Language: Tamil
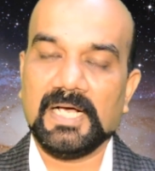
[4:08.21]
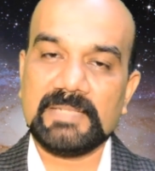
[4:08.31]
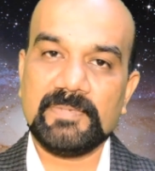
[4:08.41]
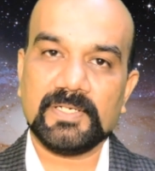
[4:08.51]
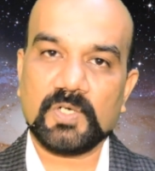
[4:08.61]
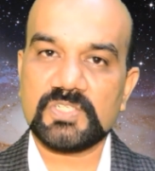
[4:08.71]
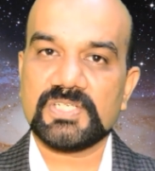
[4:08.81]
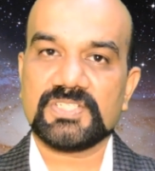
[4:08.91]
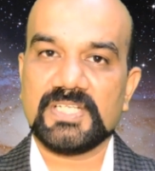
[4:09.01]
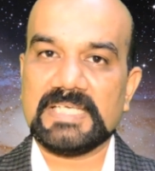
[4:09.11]
அதே மாதிரி
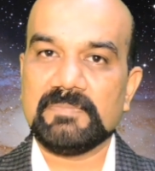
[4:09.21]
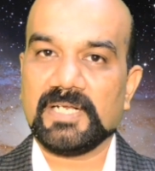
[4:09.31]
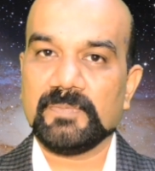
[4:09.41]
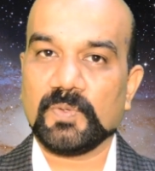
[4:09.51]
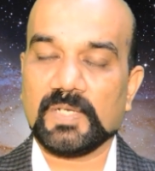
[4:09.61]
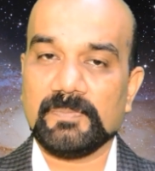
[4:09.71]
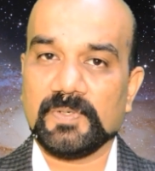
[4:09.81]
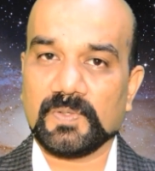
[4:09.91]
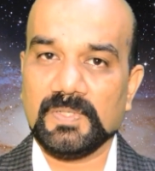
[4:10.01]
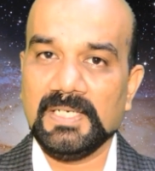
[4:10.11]
கான்சன்ட்ரேஷன் அதிகமா இருக்குன்னு ப்ரோக்ராம்
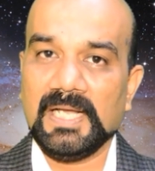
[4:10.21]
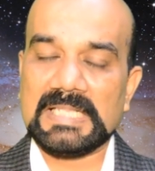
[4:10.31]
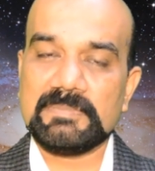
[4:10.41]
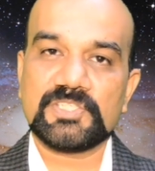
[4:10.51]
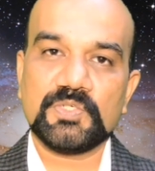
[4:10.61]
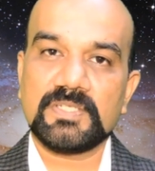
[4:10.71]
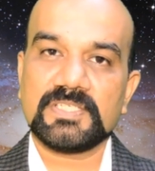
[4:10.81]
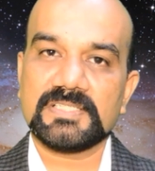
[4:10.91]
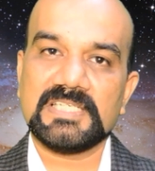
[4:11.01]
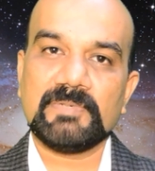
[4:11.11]
பண்றோம் அதே மாதிரி
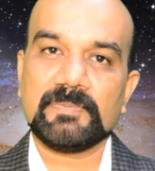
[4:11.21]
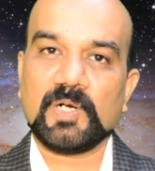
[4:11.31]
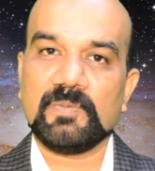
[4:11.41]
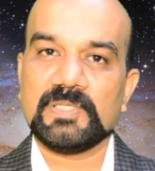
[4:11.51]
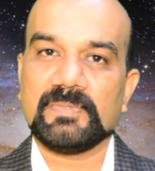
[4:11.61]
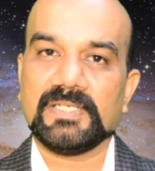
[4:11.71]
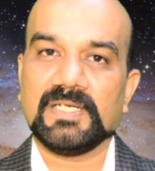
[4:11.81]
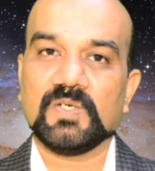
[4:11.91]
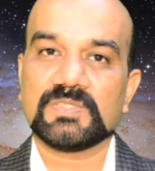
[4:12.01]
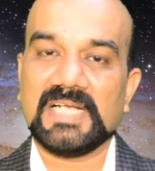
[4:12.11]
ஸ்டூடெண்ட்ஸ்க்கு சில பேர் ப்ராப்ளம் வந்து
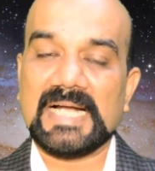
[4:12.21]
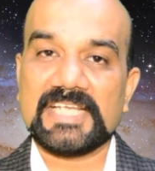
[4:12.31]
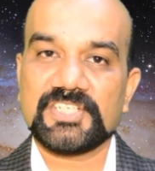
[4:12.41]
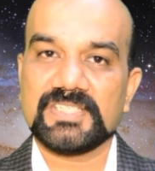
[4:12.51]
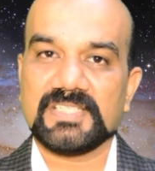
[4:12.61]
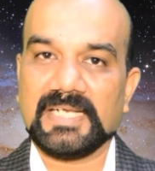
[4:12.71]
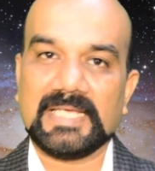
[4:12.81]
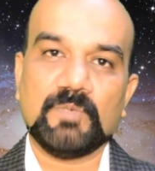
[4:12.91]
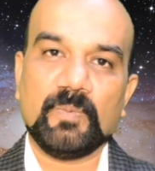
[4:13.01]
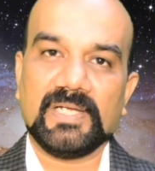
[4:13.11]
பார்த்தீங்கன்னா சில அடிக்ஷன்ஸ் இருக்கு
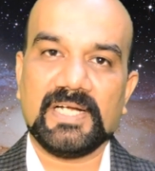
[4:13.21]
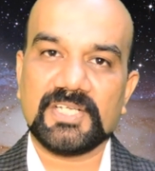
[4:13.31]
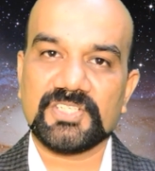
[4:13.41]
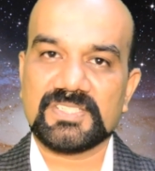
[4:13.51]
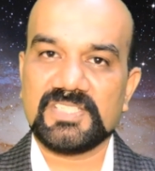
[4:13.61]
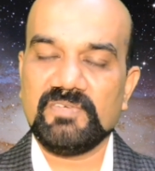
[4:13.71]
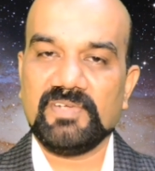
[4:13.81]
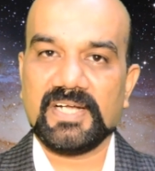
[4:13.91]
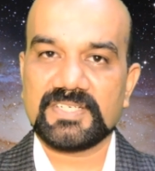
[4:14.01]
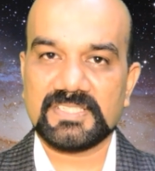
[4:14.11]
லைக் மொபைல் அடிக்ஷன்ஸ்
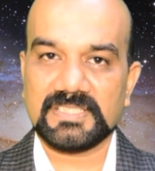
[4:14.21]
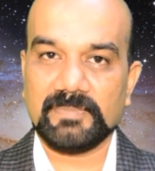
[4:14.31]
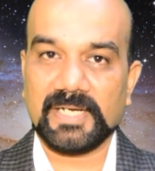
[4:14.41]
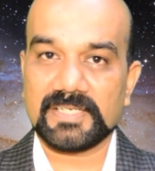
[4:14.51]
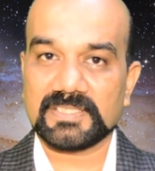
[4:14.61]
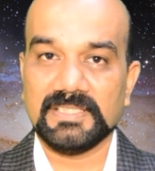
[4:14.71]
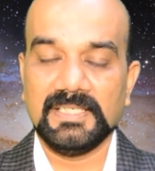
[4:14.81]
டிவி அடிக்ஷன்ஸ் இந்த மாதிரி அடிக்ஷன்